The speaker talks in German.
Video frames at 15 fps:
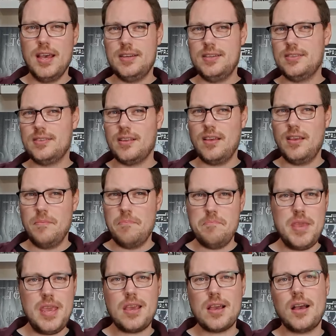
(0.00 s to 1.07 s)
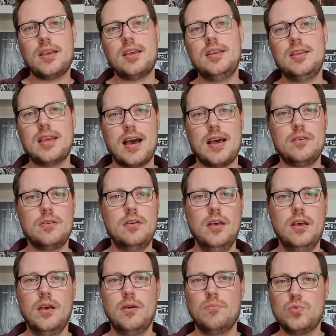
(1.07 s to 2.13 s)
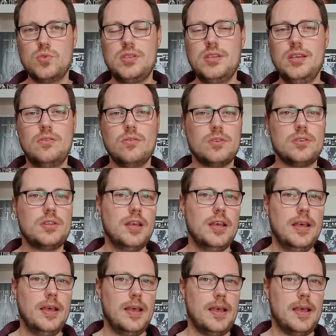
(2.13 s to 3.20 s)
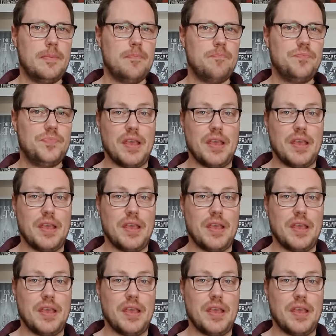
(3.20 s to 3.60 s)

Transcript: diese mega geniale Musik und ähm,